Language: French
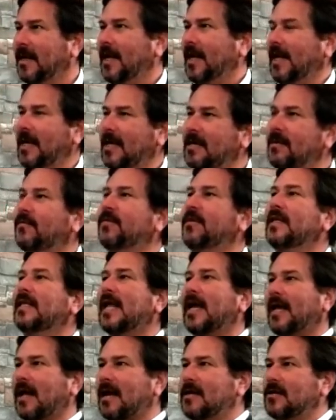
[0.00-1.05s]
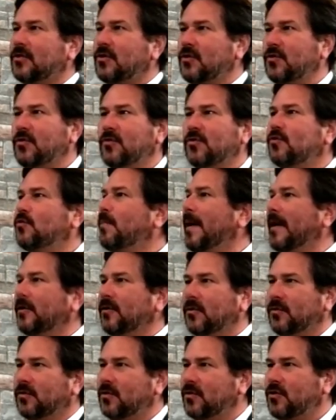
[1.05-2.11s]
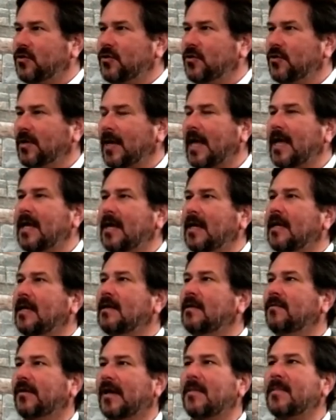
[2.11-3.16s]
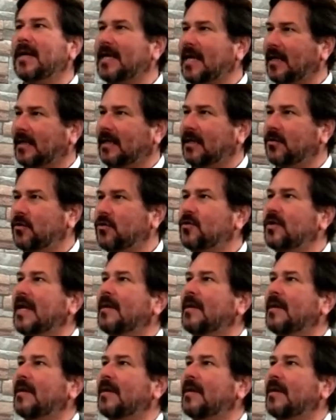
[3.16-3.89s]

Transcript: Et il vit de la grâce de Dieu, du pardon de Dieu, et il, vraiment, il attend de Dieu la